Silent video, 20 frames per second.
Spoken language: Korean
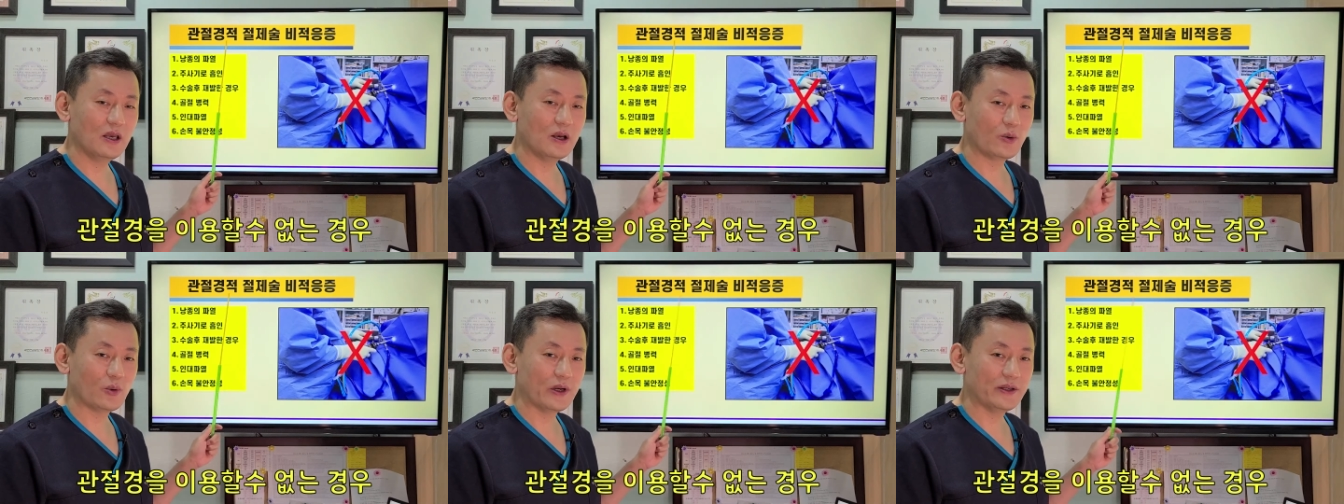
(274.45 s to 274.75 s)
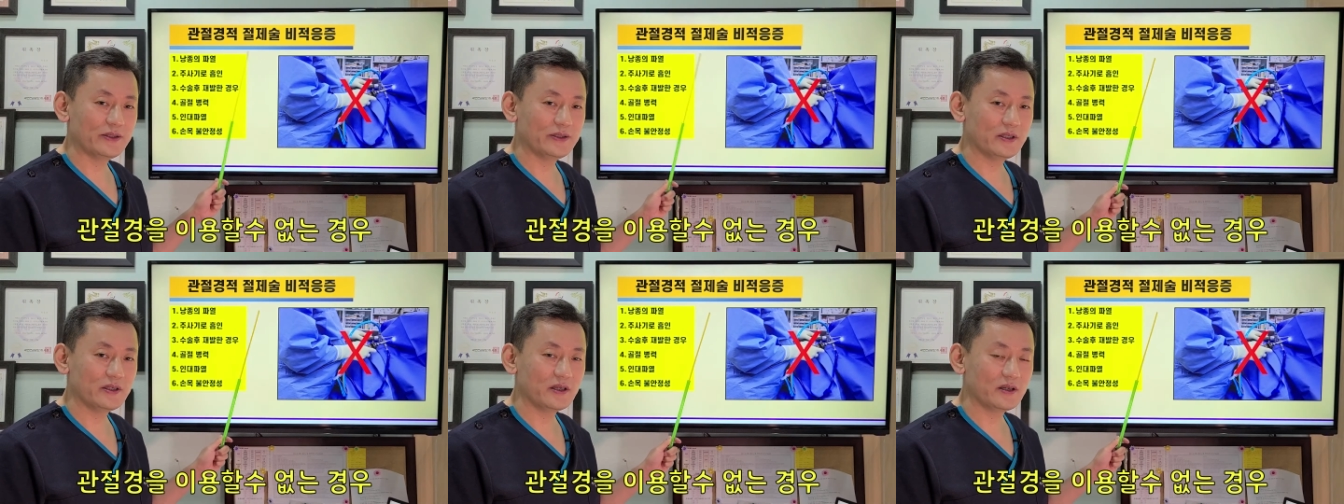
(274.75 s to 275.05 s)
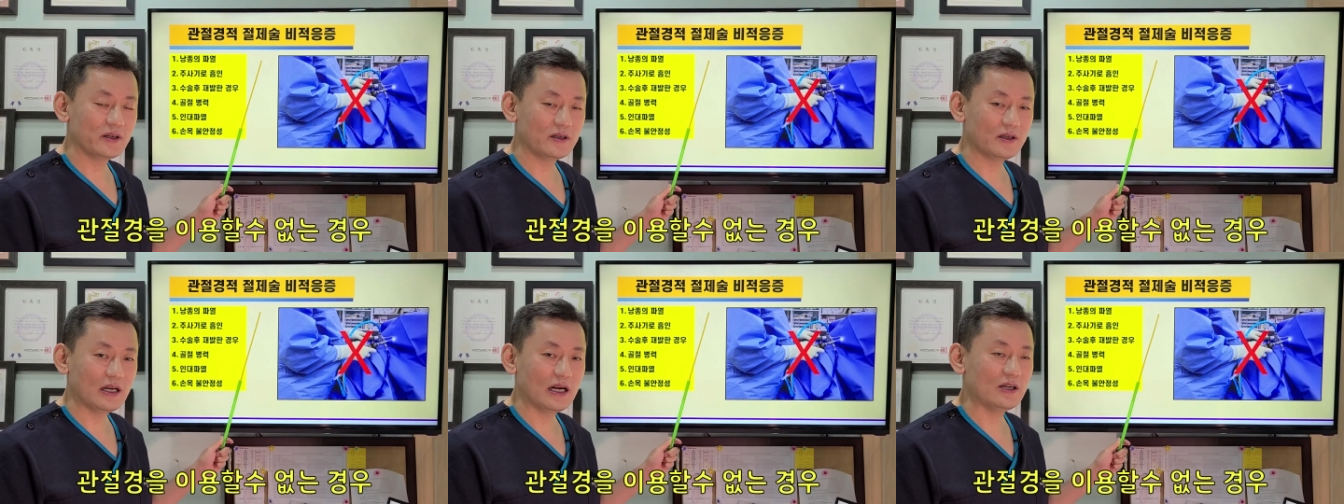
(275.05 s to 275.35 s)

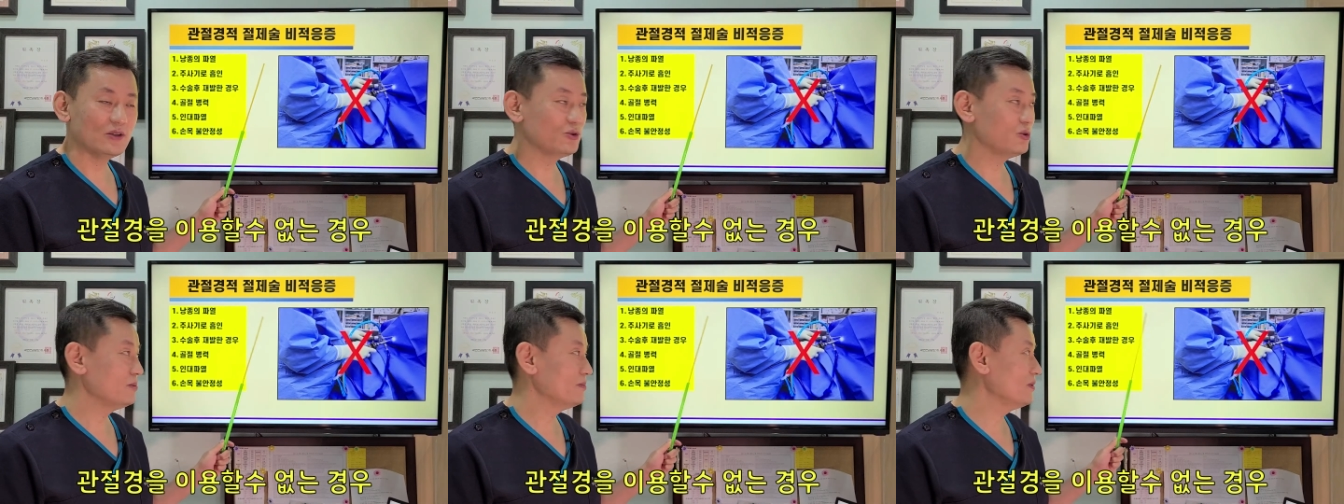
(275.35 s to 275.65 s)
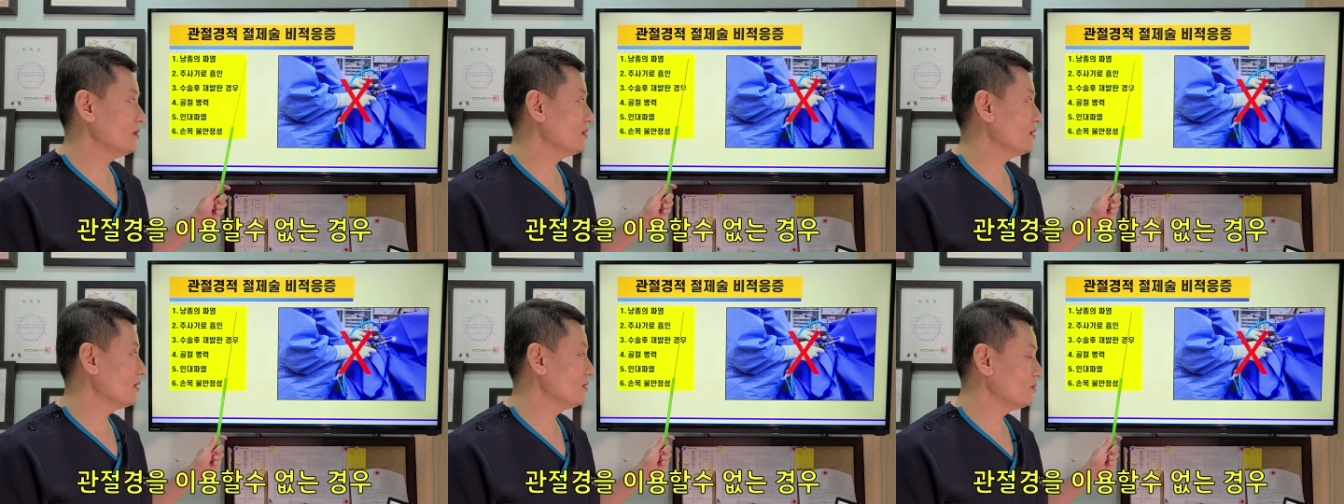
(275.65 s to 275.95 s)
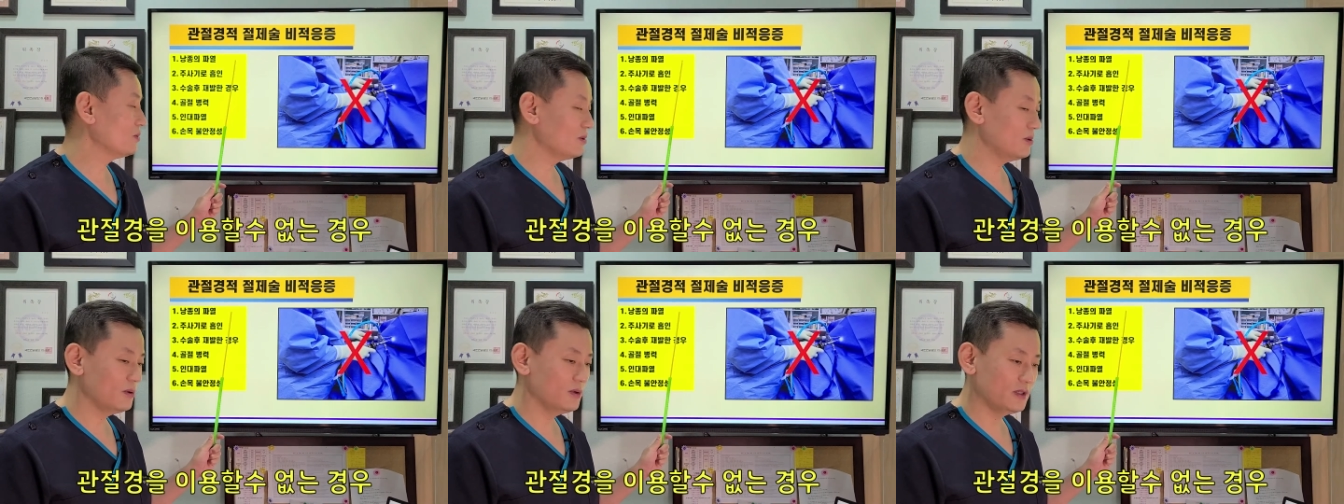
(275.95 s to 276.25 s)
관절경을 할 수 없는
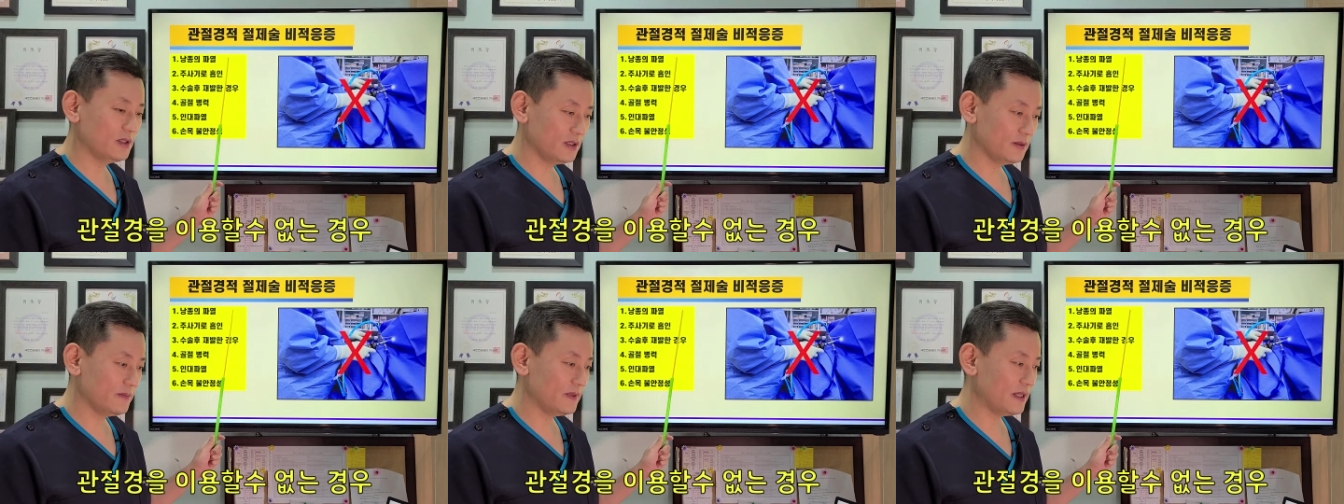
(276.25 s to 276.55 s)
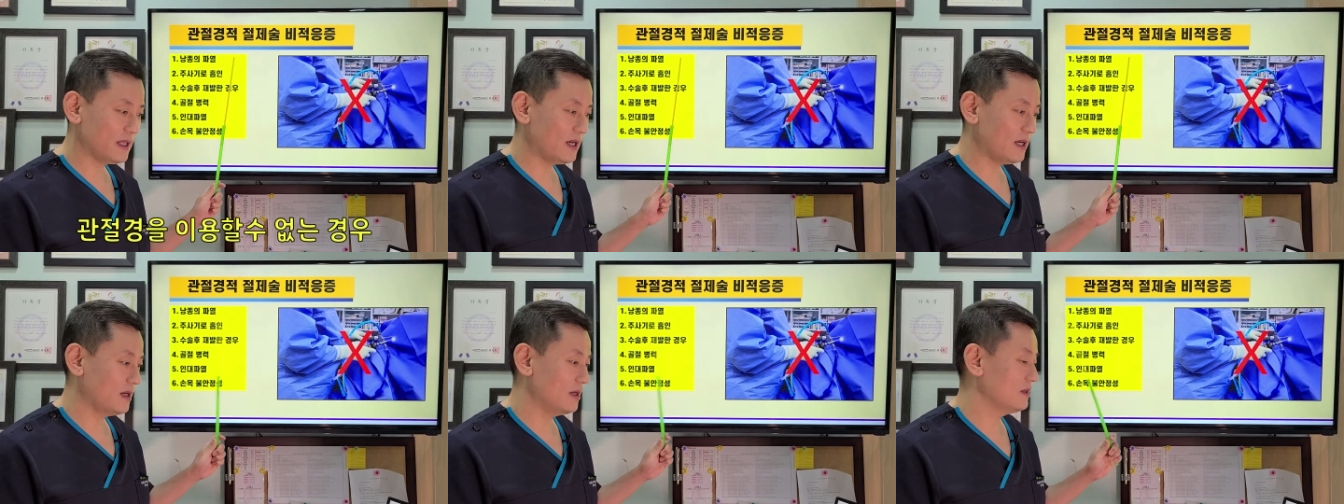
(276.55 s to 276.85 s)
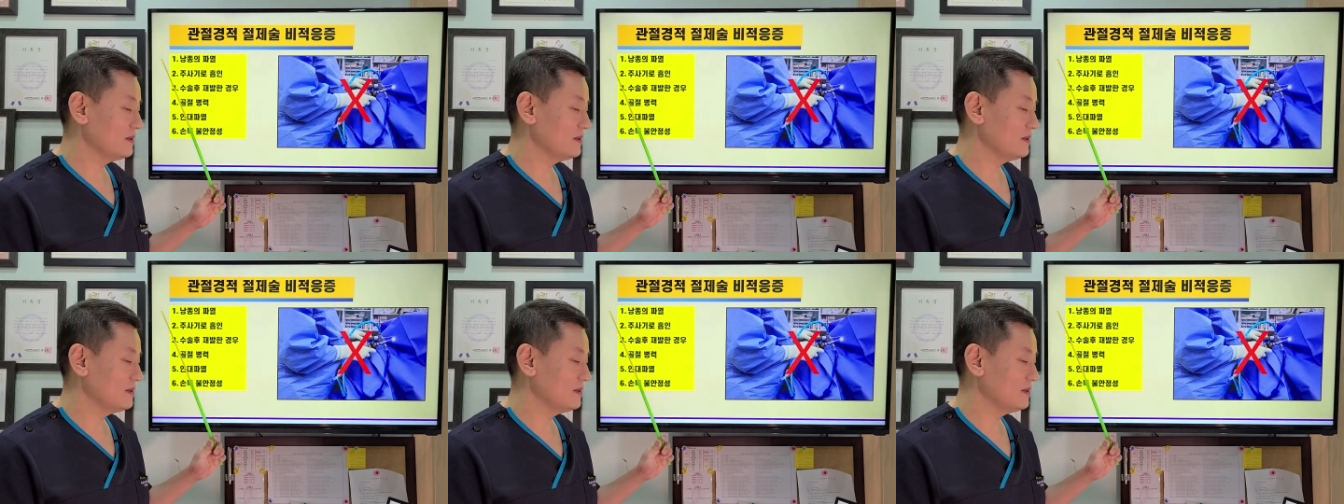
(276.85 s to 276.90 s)
경우도 있습니다.